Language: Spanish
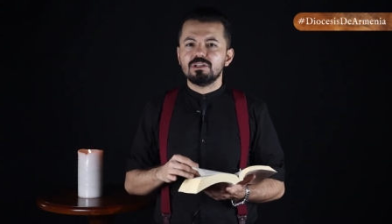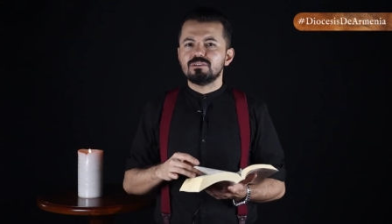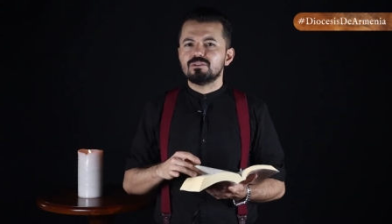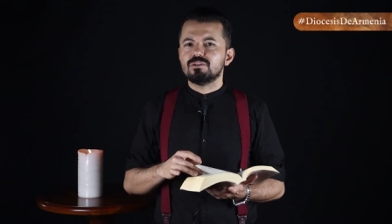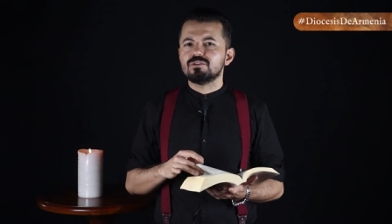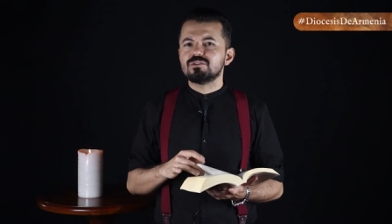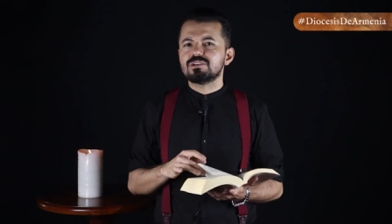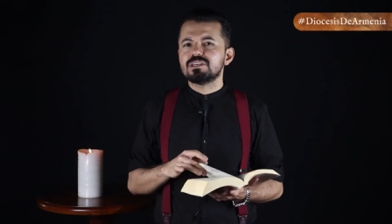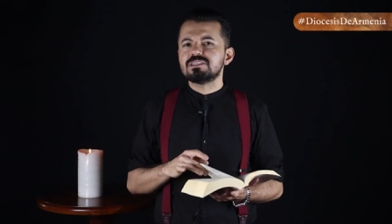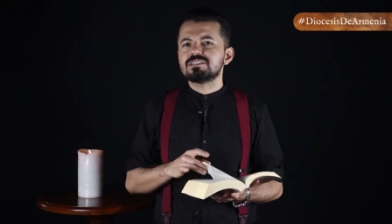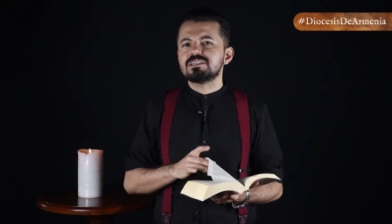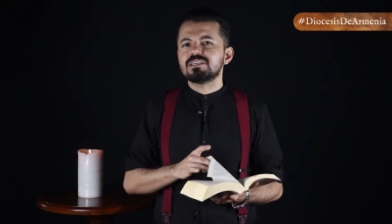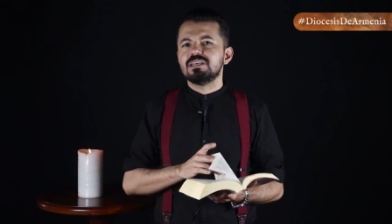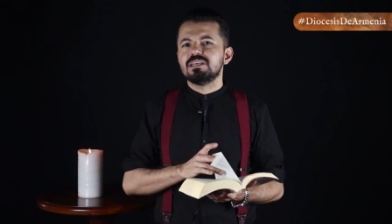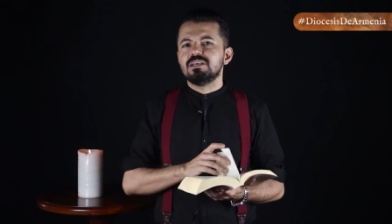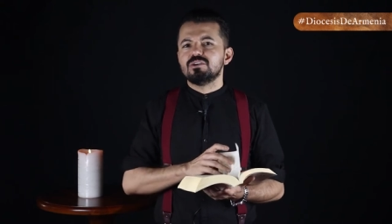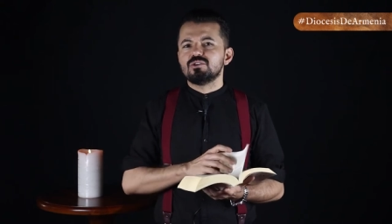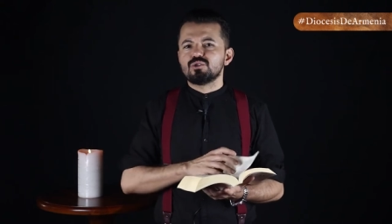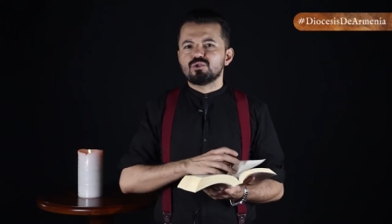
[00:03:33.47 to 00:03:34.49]
Entonces
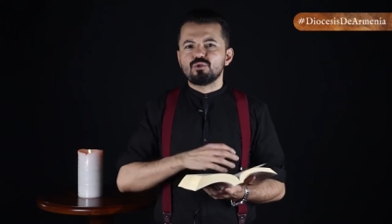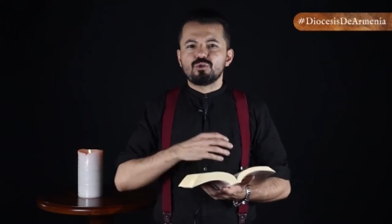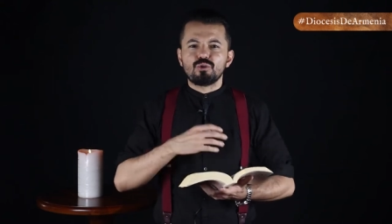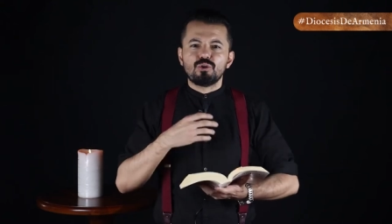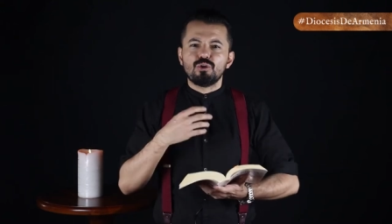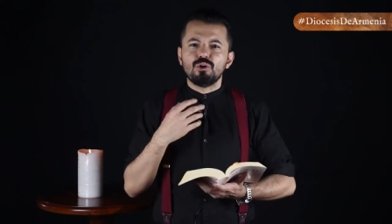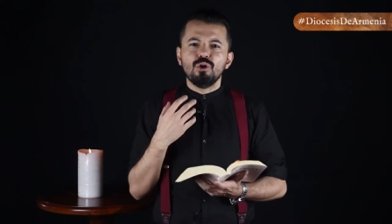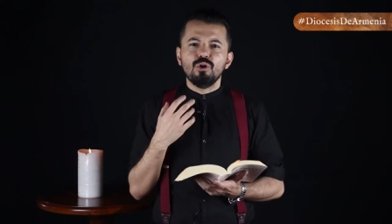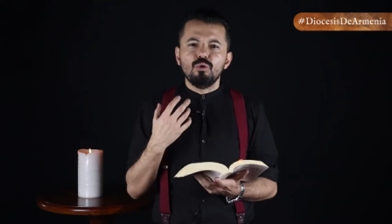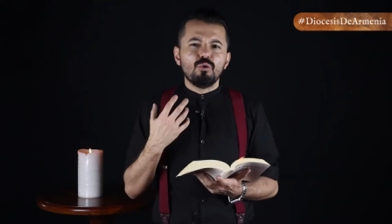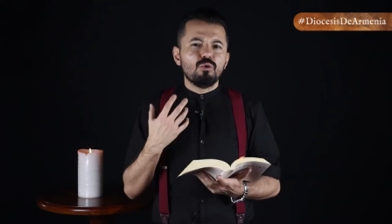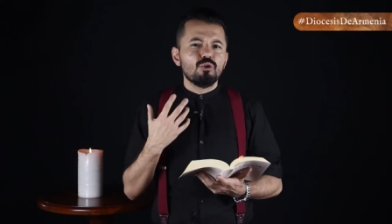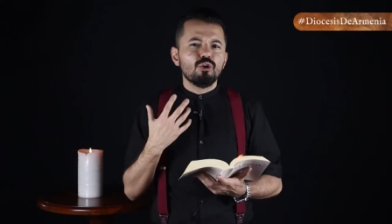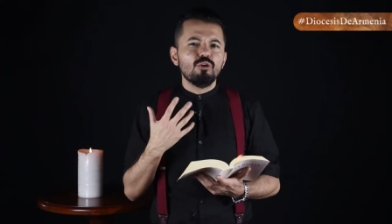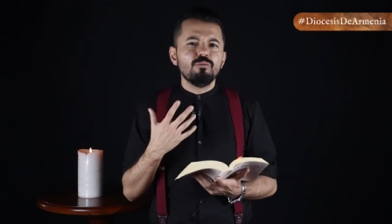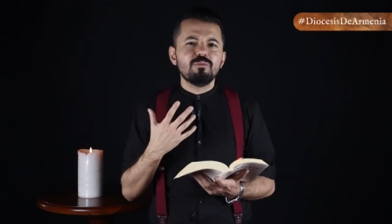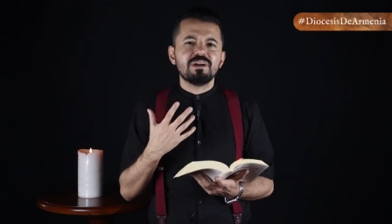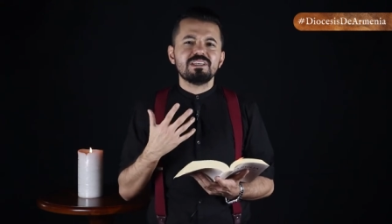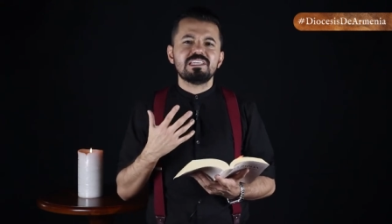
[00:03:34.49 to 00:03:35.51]
surgió un
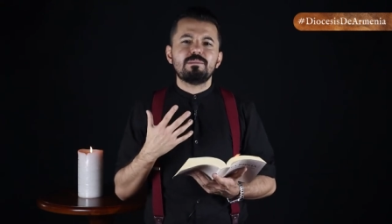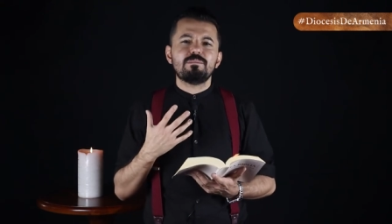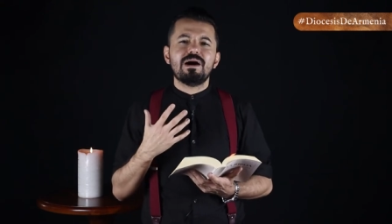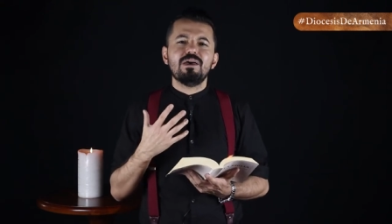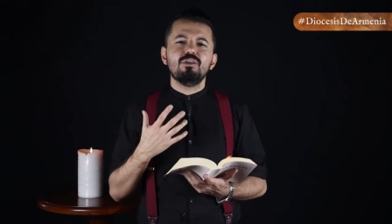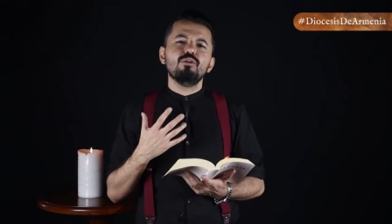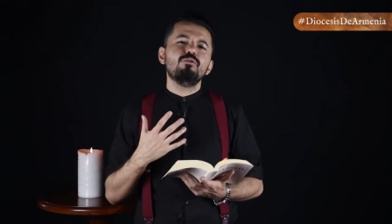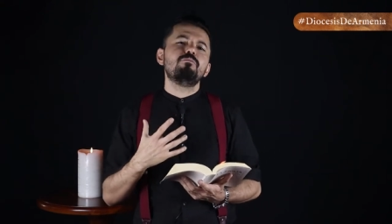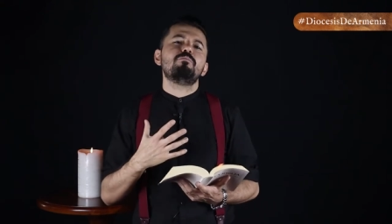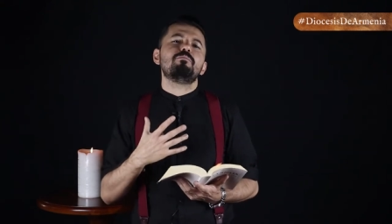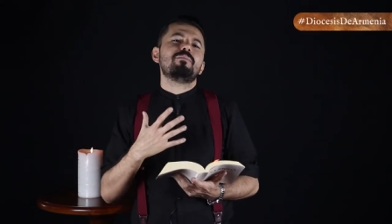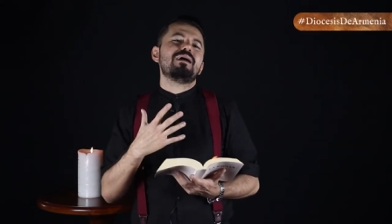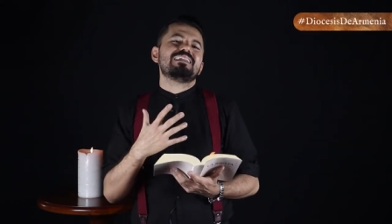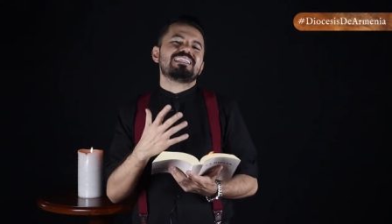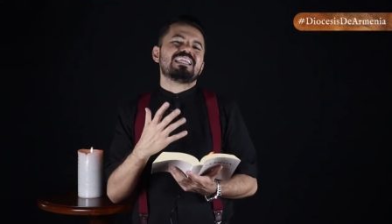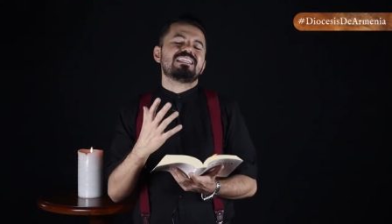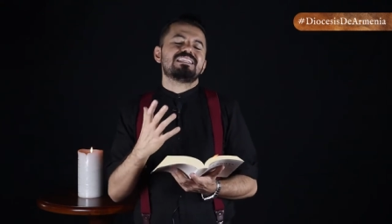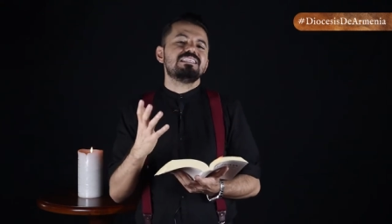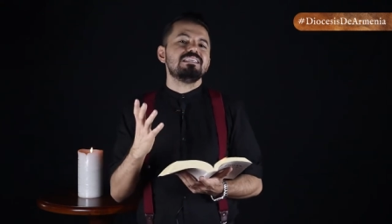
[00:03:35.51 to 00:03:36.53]
hombre llamado
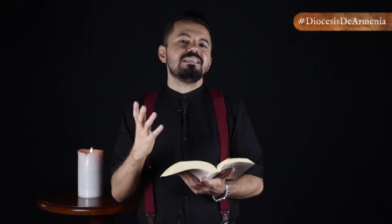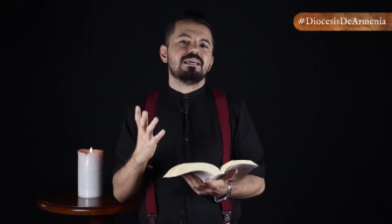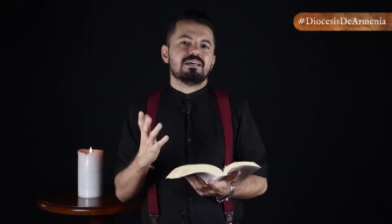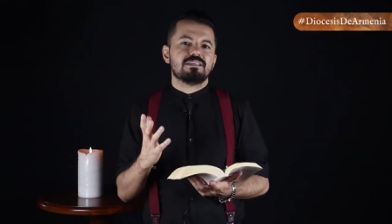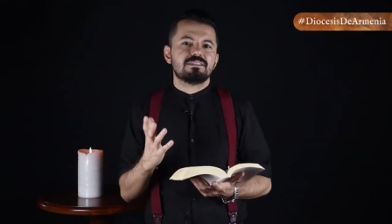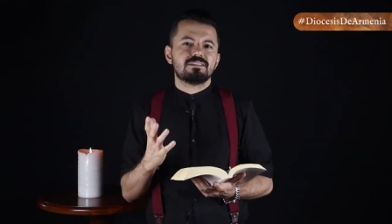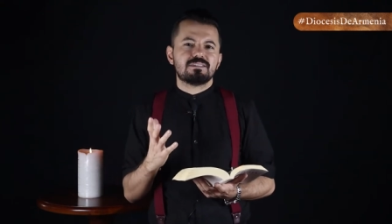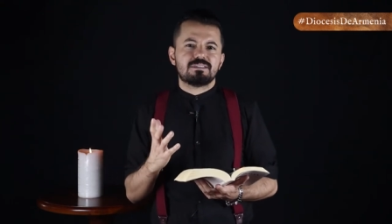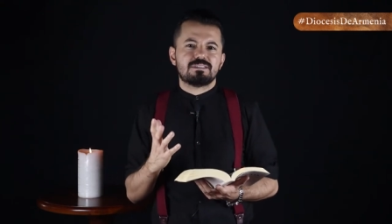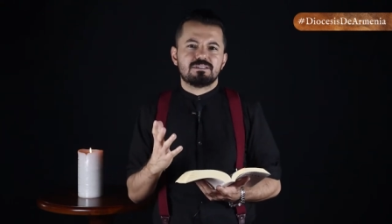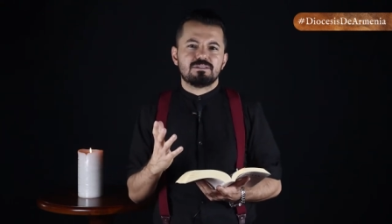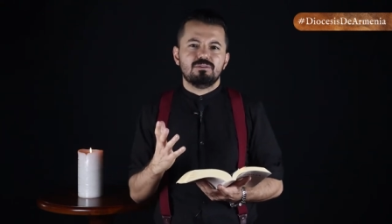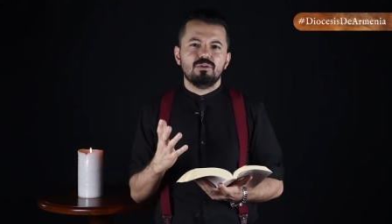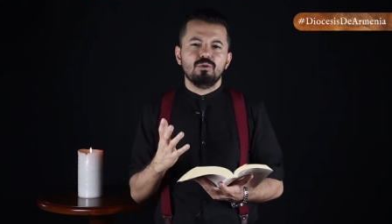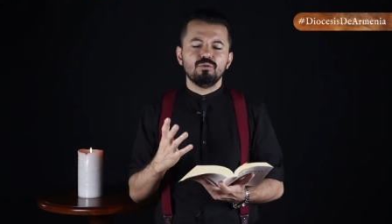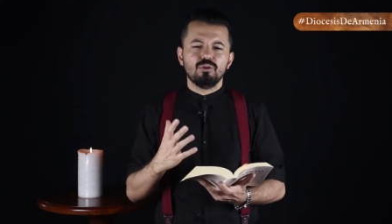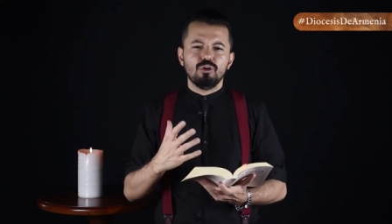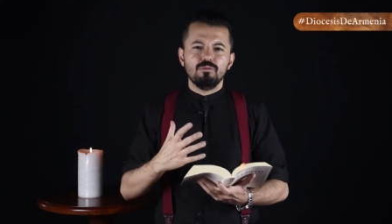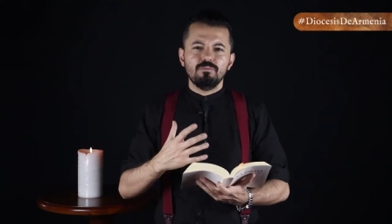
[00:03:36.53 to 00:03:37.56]
Matatías,
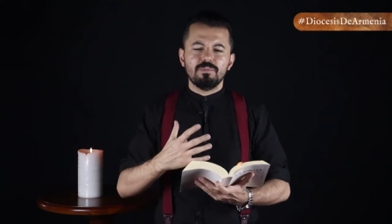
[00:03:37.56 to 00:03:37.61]
un